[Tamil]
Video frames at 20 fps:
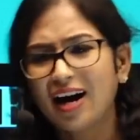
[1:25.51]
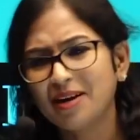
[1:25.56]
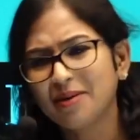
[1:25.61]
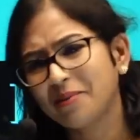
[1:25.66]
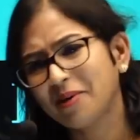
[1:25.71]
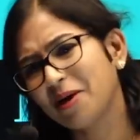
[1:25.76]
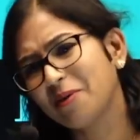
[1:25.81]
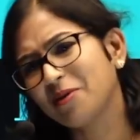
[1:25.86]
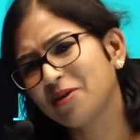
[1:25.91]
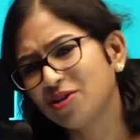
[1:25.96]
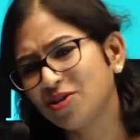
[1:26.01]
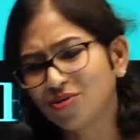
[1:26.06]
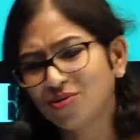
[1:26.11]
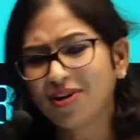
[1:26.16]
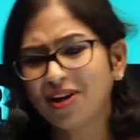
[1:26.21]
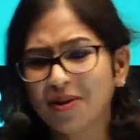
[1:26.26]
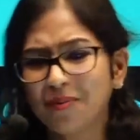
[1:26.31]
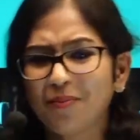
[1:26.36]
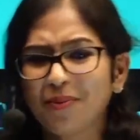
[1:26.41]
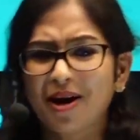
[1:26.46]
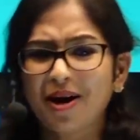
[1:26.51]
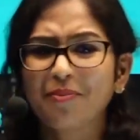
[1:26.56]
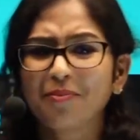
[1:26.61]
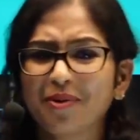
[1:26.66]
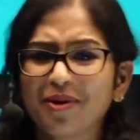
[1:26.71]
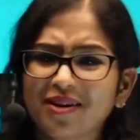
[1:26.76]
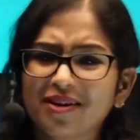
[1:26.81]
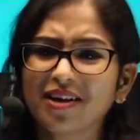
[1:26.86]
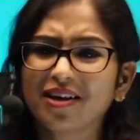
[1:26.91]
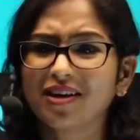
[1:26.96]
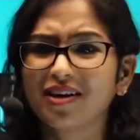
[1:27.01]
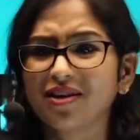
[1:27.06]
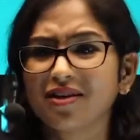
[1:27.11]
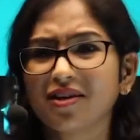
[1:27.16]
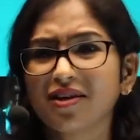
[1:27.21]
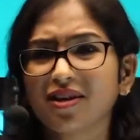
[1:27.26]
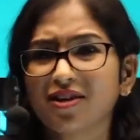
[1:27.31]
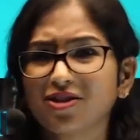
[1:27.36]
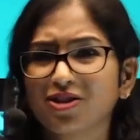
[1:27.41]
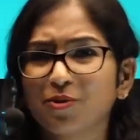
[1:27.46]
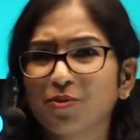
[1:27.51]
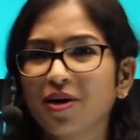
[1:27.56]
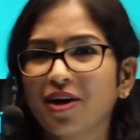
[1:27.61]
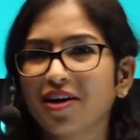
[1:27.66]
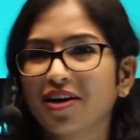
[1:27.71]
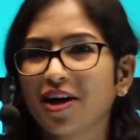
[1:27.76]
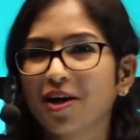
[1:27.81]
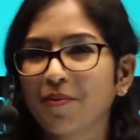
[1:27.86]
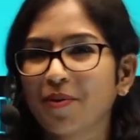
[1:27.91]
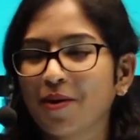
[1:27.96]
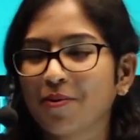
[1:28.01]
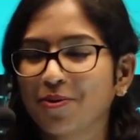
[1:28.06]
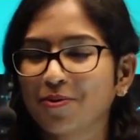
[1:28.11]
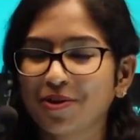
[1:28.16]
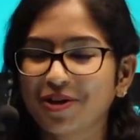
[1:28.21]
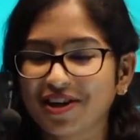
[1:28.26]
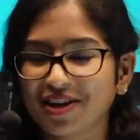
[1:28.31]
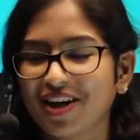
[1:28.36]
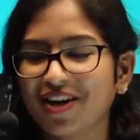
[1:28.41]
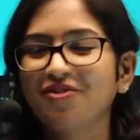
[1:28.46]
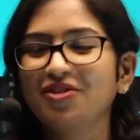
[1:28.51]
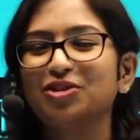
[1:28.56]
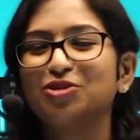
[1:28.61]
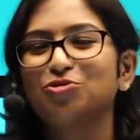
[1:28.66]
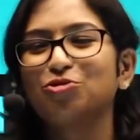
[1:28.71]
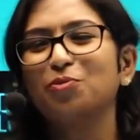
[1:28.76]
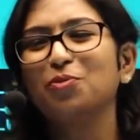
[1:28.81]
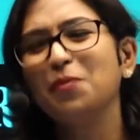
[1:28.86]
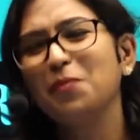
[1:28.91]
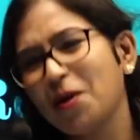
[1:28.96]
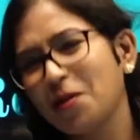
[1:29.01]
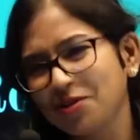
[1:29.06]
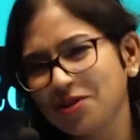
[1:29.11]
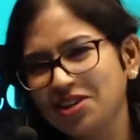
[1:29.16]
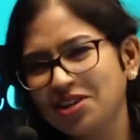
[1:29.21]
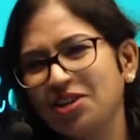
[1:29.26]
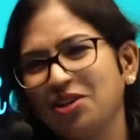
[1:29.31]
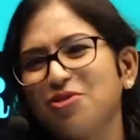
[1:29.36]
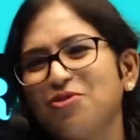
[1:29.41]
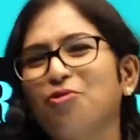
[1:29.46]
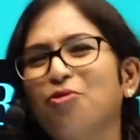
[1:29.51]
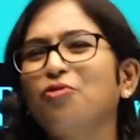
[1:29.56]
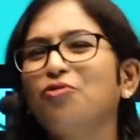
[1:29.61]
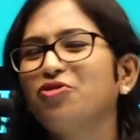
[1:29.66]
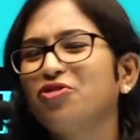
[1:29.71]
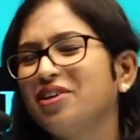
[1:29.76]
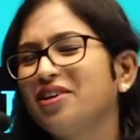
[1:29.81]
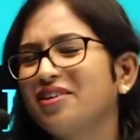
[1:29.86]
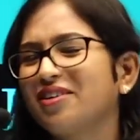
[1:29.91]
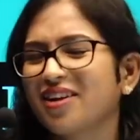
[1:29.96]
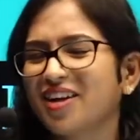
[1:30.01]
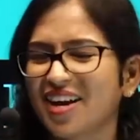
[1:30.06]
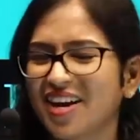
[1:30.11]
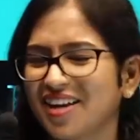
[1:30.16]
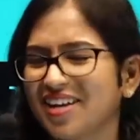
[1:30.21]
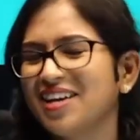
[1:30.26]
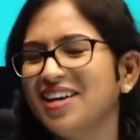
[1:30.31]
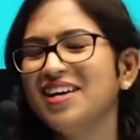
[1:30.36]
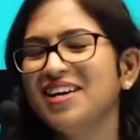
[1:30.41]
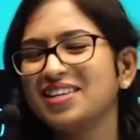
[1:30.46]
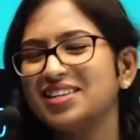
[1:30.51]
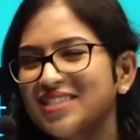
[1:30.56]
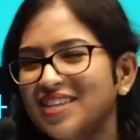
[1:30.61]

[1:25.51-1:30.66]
அண்ட் மேம் அந்த ருட்டீன் பிளான் பண்ணுறது எங்களுக்கே கஷ்டமாக இருக்கே மேம் அப்படின்னா வென் ஷோபி மேம் இஸ் ஹியர் நோ ஃபியர் ரைட்